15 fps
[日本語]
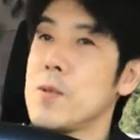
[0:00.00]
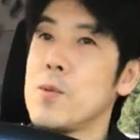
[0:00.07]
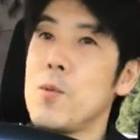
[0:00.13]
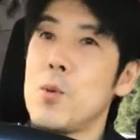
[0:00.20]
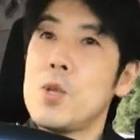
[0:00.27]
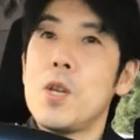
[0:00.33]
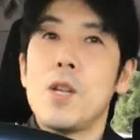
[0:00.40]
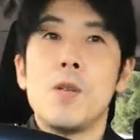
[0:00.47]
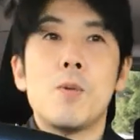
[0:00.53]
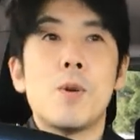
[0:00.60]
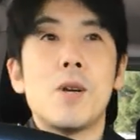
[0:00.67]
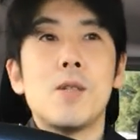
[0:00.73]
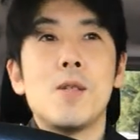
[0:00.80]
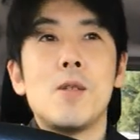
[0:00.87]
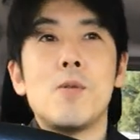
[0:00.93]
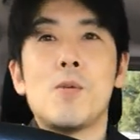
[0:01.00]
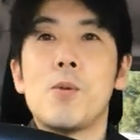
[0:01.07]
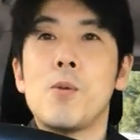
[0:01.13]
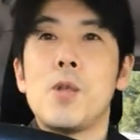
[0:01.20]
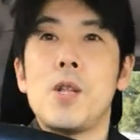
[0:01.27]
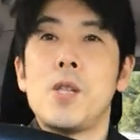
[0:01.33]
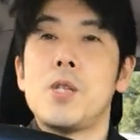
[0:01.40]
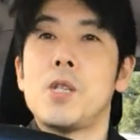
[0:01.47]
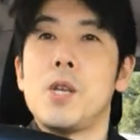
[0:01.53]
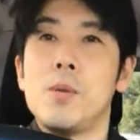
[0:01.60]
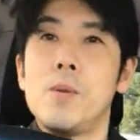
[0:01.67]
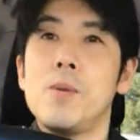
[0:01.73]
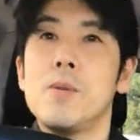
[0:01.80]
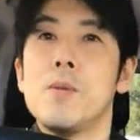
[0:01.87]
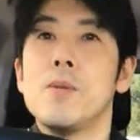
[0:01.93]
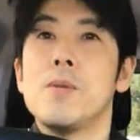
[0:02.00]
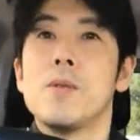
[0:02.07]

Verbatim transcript: どうしたらいいのかっていうとこなんですけど、